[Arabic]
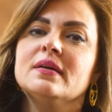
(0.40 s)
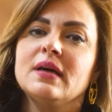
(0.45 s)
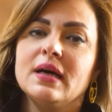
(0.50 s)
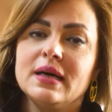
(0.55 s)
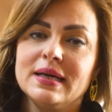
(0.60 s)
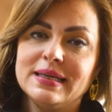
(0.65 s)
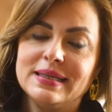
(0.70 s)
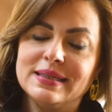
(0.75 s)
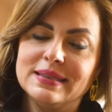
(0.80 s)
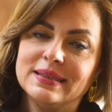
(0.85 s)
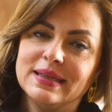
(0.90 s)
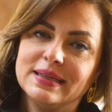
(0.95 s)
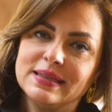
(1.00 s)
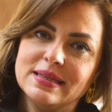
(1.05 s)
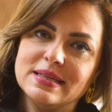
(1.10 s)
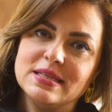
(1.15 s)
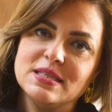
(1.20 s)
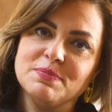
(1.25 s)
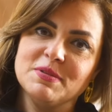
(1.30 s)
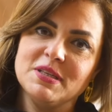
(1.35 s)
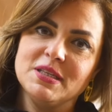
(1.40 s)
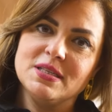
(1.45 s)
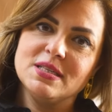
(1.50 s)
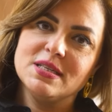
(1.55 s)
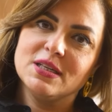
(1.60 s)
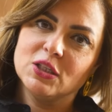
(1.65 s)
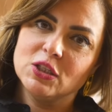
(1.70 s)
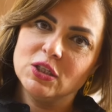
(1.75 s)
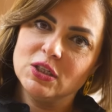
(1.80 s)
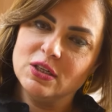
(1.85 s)
هاي انا اسمي
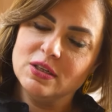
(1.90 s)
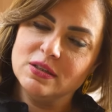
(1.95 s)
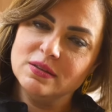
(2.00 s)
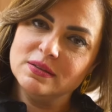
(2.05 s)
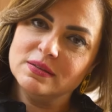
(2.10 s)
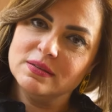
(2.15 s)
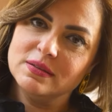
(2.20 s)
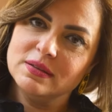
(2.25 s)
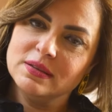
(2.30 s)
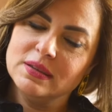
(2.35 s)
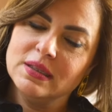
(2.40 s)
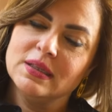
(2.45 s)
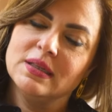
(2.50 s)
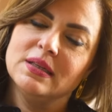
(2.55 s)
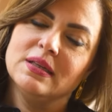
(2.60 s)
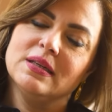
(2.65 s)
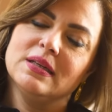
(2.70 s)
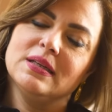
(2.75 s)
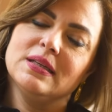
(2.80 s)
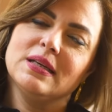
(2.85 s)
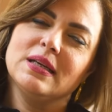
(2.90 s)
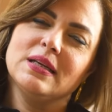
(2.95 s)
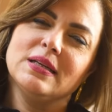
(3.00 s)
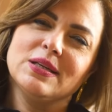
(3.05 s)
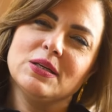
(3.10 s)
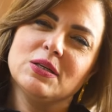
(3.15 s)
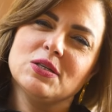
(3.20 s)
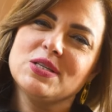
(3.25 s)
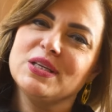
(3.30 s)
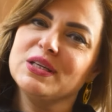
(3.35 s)
ليديا جدلو انا
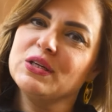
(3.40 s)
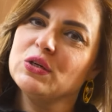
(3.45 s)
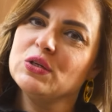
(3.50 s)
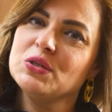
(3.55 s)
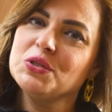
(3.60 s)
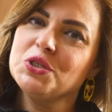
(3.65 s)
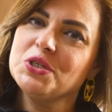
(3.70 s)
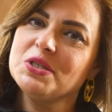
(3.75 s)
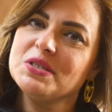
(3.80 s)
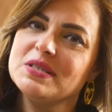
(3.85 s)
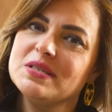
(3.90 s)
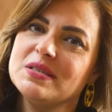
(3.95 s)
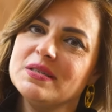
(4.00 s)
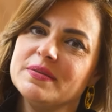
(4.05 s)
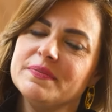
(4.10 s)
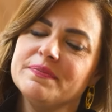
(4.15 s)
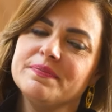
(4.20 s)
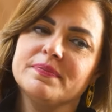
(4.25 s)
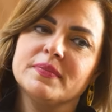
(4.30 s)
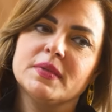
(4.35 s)
كلينيكال سايكولوجيست